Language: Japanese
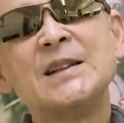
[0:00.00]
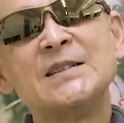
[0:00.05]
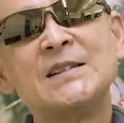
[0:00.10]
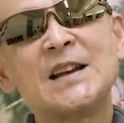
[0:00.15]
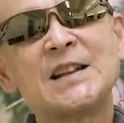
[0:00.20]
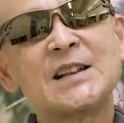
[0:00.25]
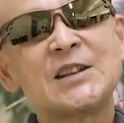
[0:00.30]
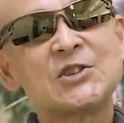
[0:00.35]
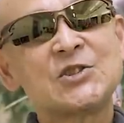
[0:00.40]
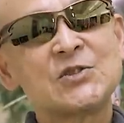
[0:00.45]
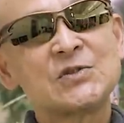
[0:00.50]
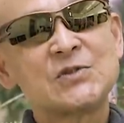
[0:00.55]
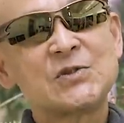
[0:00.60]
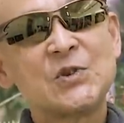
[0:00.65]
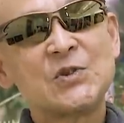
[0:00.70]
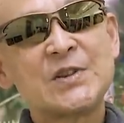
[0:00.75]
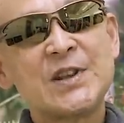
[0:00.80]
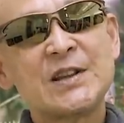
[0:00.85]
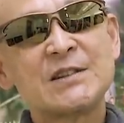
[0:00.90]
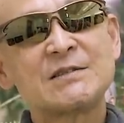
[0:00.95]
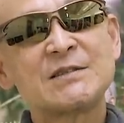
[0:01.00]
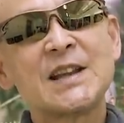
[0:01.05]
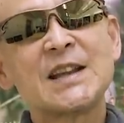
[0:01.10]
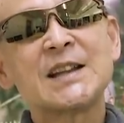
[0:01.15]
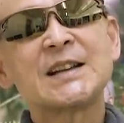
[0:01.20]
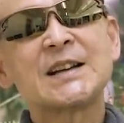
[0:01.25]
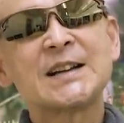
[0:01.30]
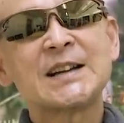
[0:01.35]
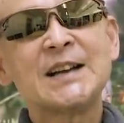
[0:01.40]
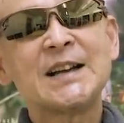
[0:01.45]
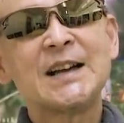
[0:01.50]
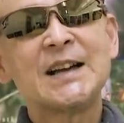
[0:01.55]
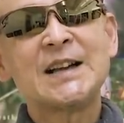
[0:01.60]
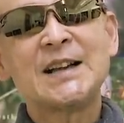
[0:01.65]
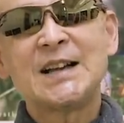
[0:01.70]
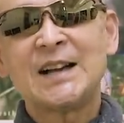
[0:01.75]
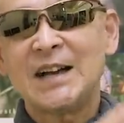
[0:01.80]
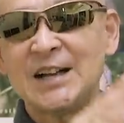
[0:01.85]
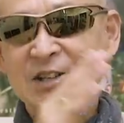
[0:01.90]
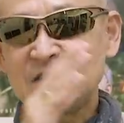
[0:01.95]
うん、75年ぐらいから
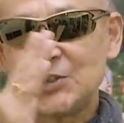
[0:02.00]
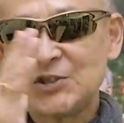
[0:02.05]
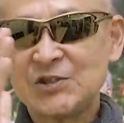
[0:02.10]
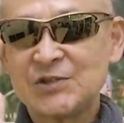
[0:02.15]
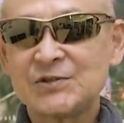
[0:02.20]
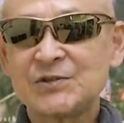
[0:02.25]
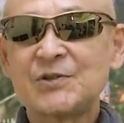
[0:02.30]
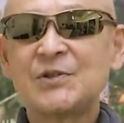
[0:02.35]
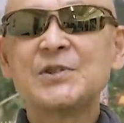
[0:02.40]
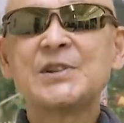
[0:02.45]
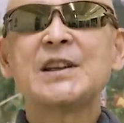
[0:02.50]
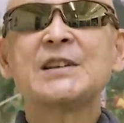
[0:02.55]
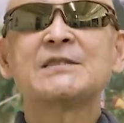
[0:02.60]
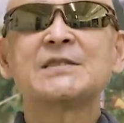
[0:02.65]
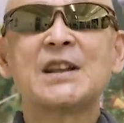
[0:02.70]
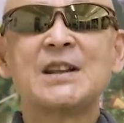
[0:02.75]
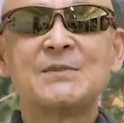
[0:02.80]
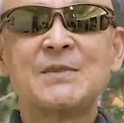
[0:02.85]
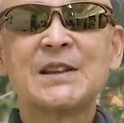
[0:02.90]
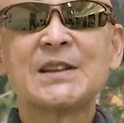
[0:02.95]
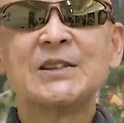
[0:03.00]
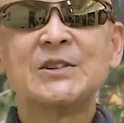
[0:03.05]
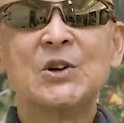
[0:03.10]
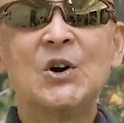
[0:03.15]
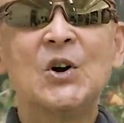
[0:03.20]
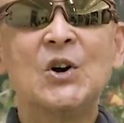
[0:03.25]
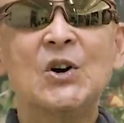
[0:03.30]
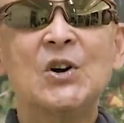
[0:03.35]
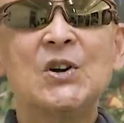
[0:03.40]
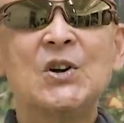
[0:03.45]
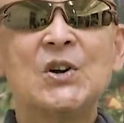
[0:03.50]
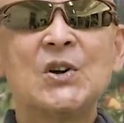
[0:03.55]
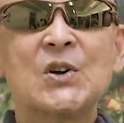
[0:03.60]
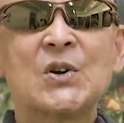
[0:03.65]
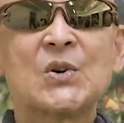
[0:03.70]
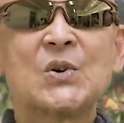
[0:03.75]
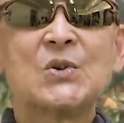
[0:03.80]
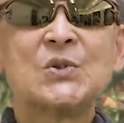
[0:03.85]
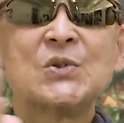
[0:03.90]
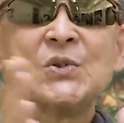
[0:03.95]
85年ぐらいまでの
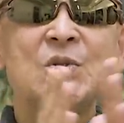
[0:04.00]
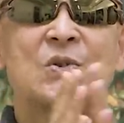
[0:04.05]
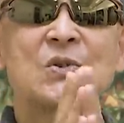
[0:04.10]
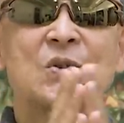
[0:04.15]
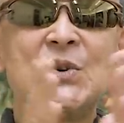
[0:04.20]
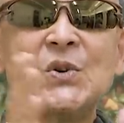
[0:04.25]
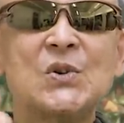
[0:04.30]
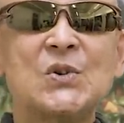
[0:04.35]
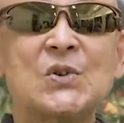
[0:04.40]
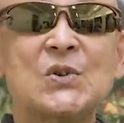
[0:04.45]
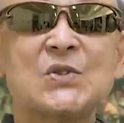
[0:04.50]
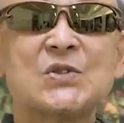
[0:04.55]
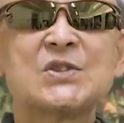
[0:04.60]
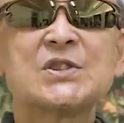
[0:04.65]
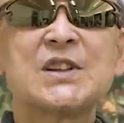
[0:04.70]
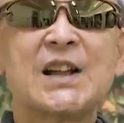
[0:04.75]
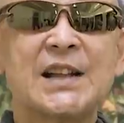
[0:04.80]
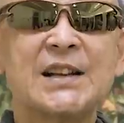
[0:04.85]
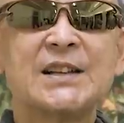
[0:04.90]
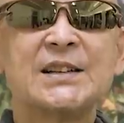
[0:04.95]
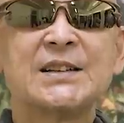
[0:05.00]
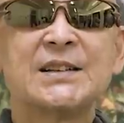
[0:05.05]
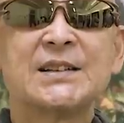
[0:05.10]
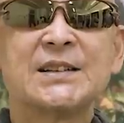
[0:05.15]
この黄金時代